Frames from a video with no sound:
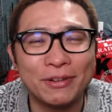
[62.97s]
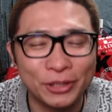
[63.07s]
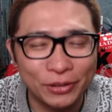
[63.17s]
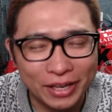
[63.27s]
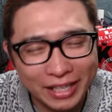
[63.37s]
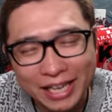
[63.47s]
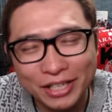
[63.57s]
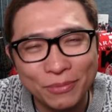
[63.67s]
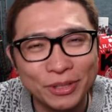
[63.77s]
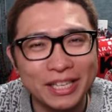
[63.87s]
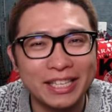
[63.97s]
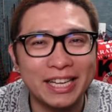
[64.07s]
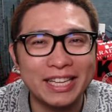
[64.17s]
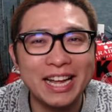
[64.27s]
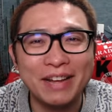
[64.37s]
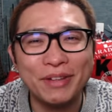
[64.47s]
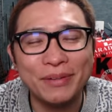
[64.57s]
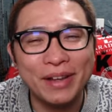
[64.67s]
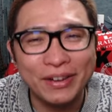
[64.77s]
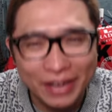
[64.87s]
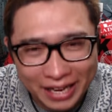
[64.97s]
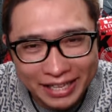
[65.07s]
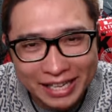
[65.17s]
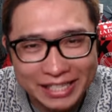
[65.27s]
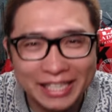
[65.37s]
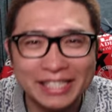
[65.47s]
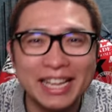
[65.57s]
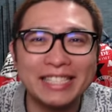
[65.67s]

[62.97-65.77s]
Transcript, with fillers: 面白かったなと思っていただいた画面の前のあなたはぜひですね、